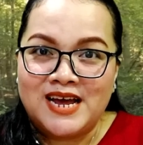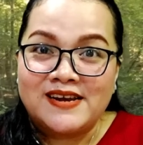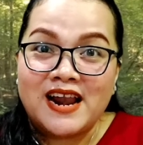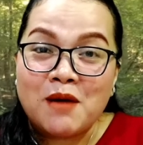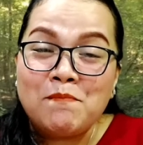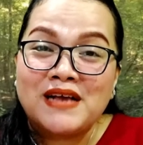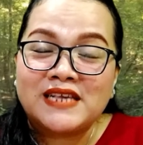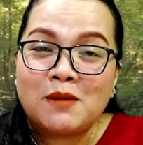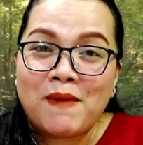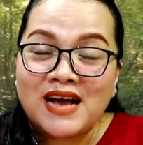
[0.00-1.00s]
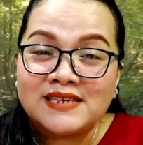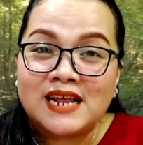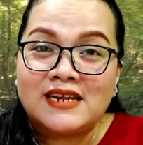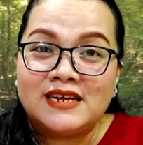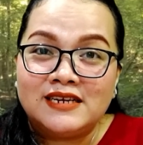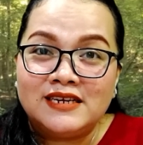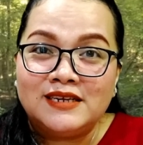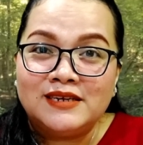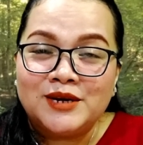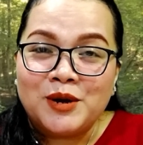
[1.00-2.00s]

Dalam pasal-pasal ini